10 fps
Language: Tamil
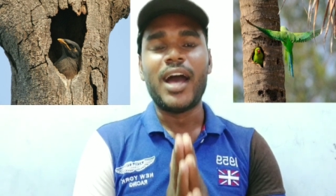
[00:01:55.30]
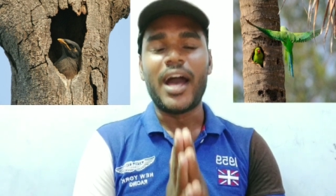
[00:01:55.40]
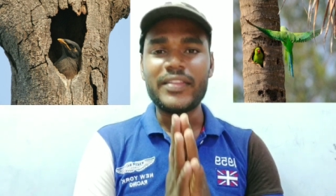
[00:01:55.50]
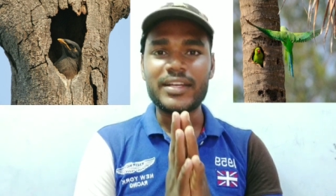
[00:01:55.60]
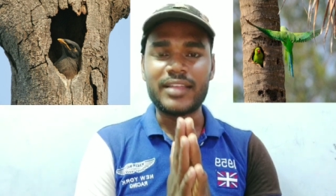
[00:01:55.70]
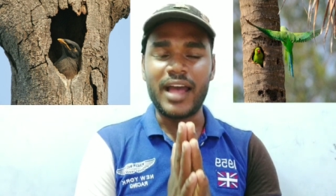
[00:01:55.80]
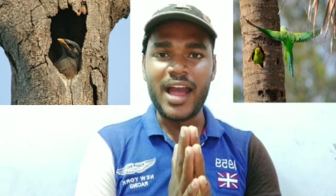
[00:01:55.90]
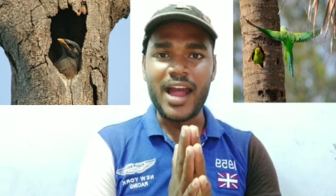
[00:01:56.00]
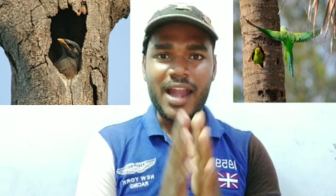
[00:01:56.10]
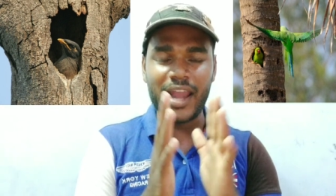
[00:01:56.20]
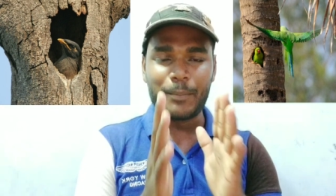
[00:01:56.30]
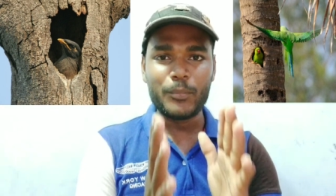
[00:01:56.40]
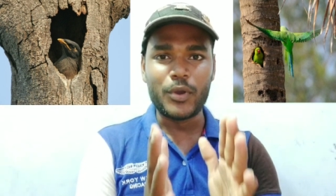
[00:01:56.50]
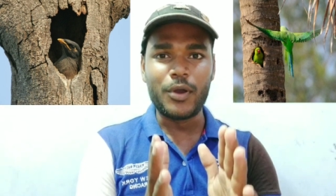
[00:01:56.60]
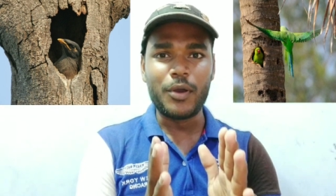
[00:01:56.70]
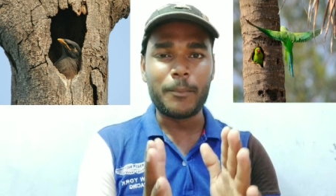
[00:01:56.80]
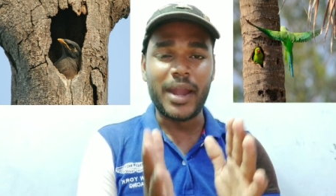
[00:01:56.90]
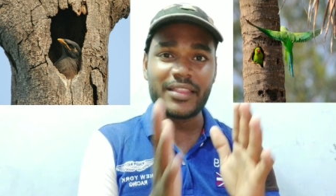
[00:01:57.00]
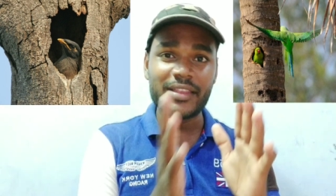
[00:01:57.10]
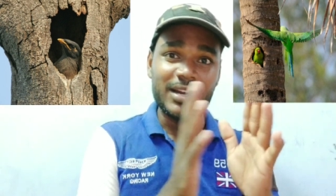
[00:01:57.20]
அதுக்கு தான் நம்ம
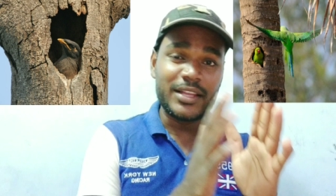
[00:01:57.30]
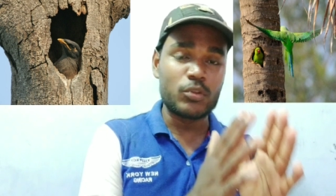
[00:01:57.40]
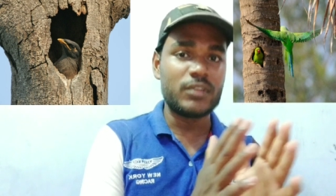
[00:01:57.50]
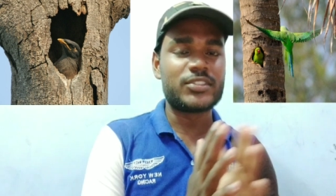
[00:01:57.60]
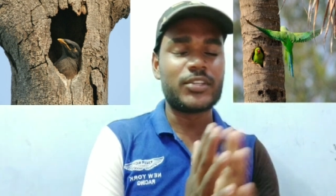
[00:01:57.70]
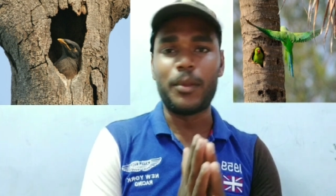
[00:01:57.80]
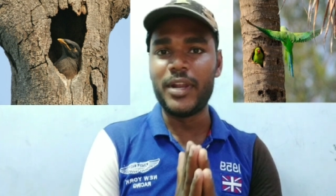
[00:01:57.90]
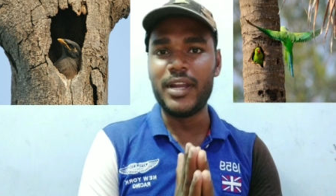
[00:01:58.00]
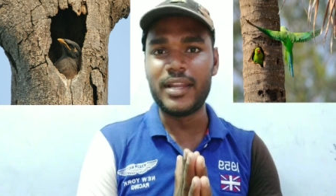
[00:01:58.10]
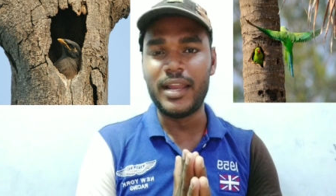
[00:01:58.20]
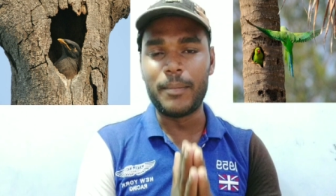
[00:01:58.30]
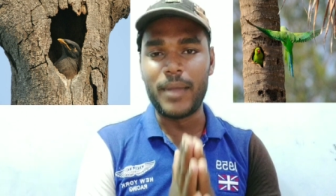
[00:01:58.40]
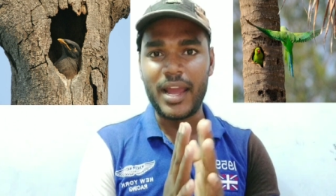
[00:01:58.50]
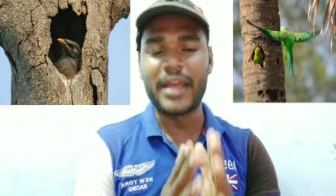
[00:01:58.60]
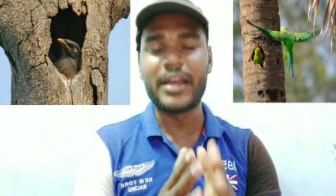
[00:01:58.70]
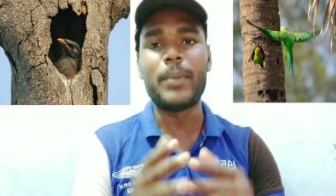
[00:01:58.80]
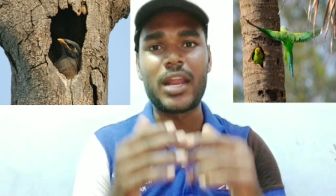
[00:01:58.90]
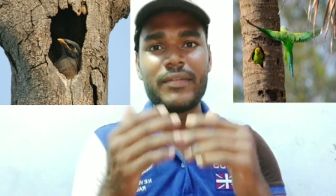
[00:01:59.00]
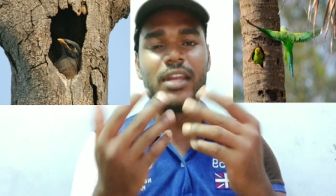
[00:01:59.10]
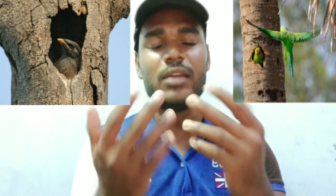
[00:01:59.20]
மனிதர்களுக்கே உதவி செய்யணும் அப்படின்ட்டு இல்லை மாறாக
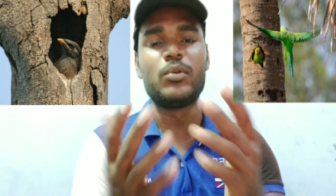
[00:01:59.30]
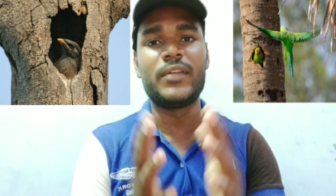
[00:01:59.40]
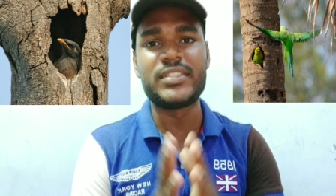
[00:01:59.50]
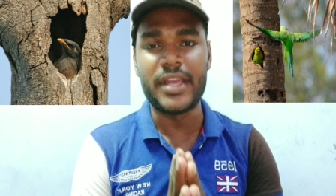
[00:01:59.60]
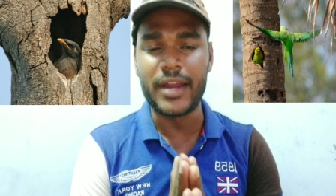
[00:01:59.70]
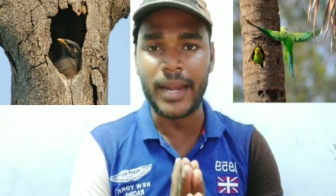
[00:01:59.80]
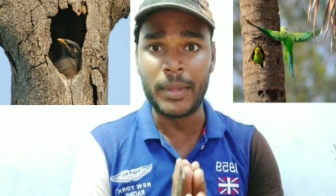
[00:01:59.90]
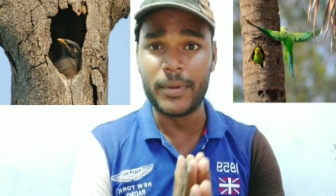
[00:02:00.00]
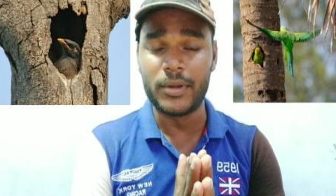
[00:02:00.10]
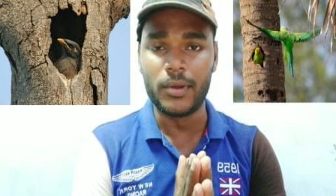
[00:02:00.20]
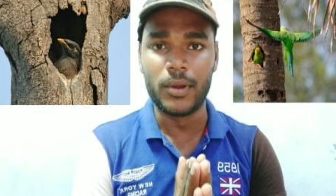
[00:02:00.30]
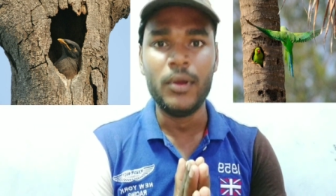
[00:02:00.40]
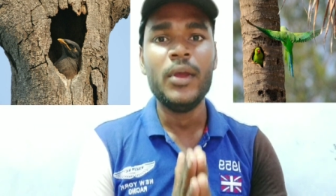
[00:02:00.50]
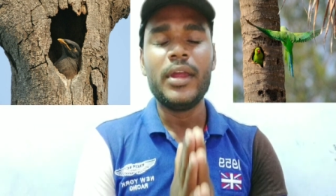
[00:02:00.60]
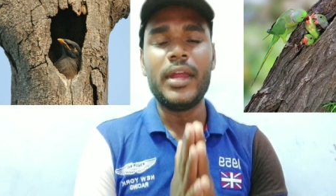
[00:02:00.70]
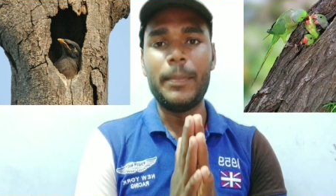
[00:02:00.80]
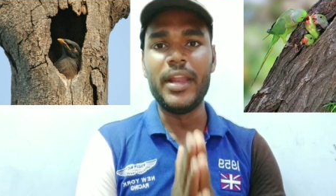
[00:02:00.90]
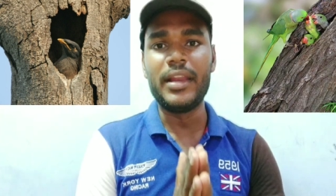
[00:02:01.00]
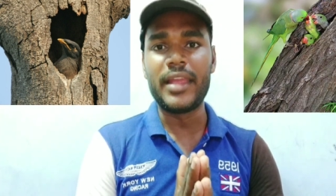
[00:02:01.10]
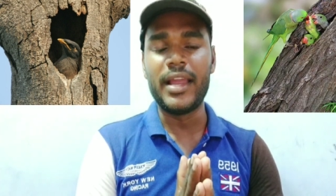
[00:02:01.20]
பறவைகளுக்கு உதவி செய்ய கடமைப்பட்டிருக்கிறோம்
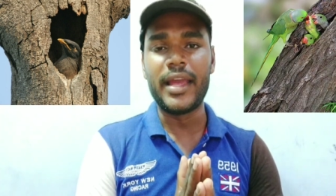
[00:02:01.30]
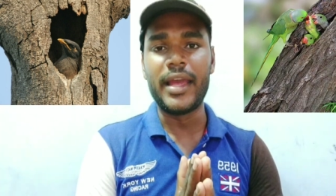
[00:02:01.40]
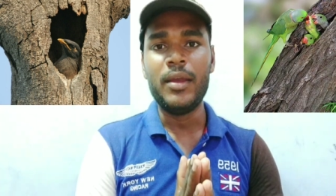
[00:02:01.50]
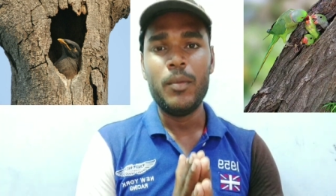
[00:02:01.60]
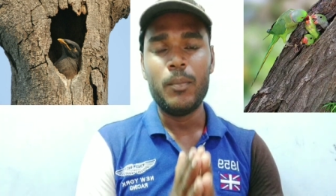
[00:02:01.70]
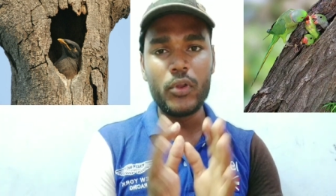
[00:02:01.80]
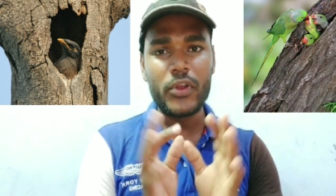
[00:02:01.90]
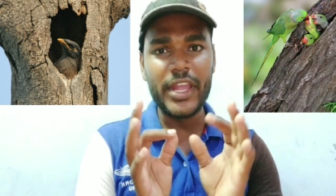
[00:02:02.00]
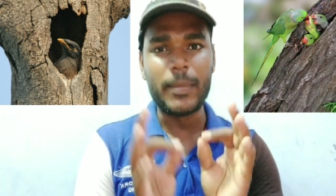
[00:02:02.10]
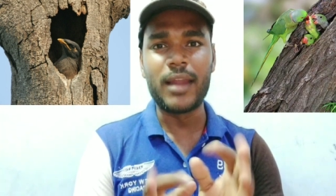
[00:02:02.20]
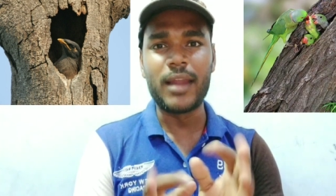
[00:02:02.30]
எப்படின்னு கேளுங்க முக்கியமான